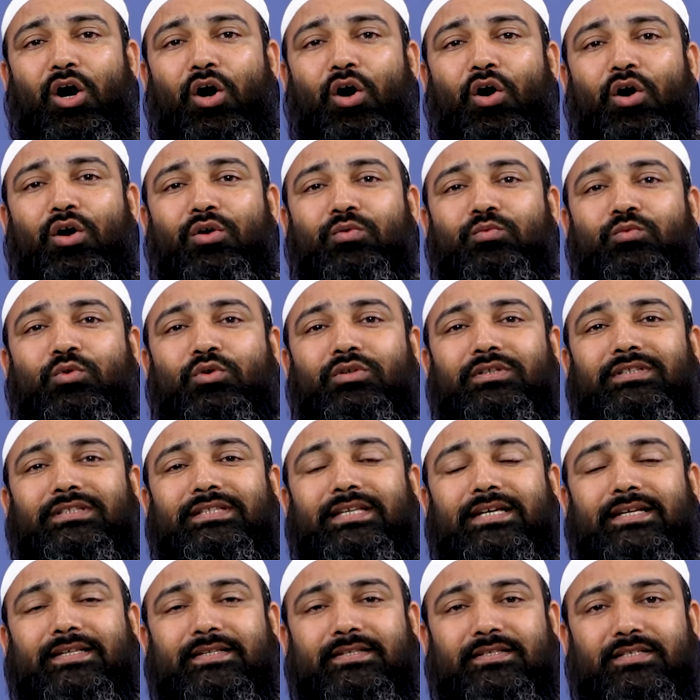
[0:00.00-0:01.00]
और वो
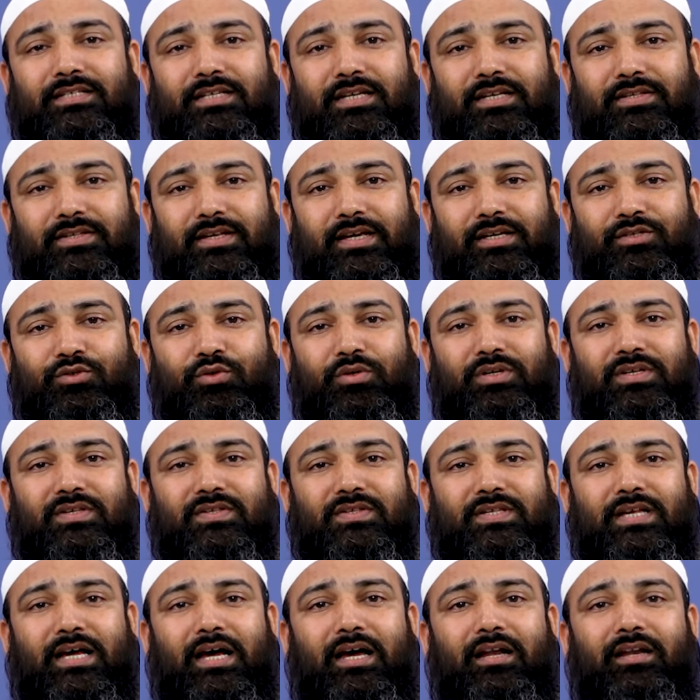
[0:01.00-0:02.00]
दस चीज़ें जो
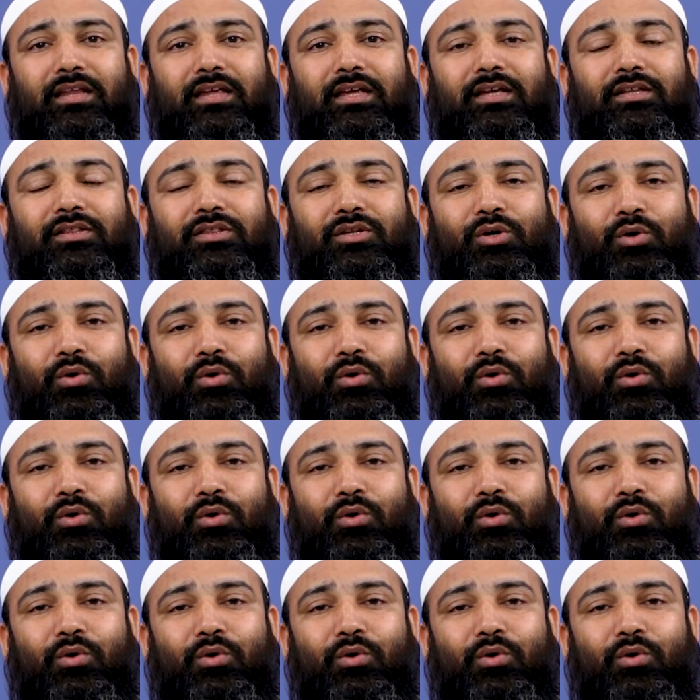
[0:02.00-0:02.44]
इंसान के